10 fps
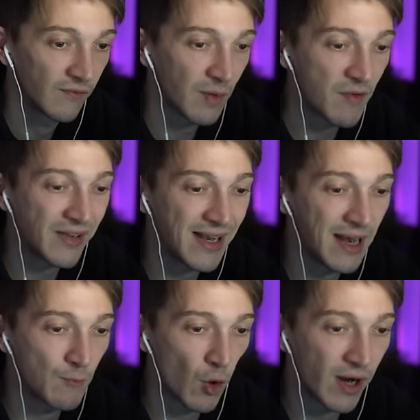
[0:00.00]
Fammi vedere
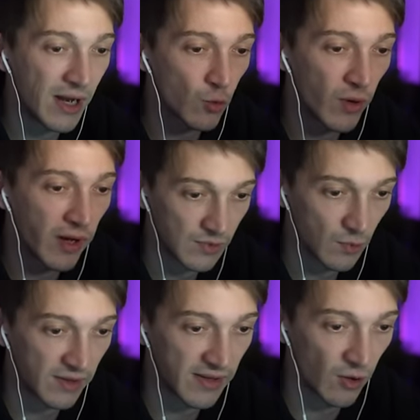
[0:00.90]
le, le cure che ho.
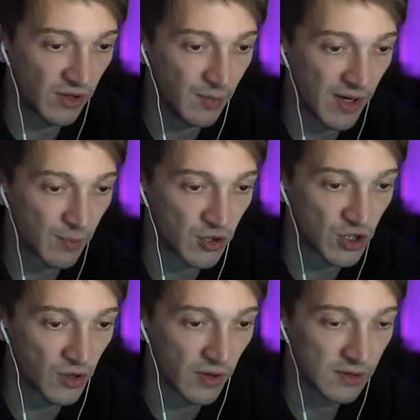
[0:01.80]
Quante ne ho di
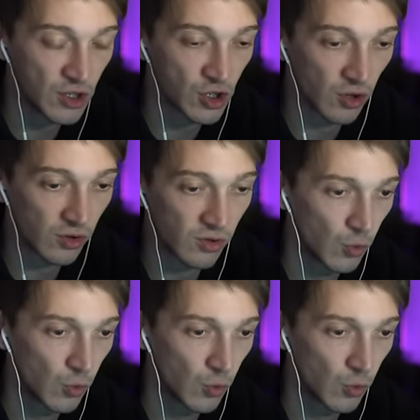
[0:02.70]
iperpozioni? 18.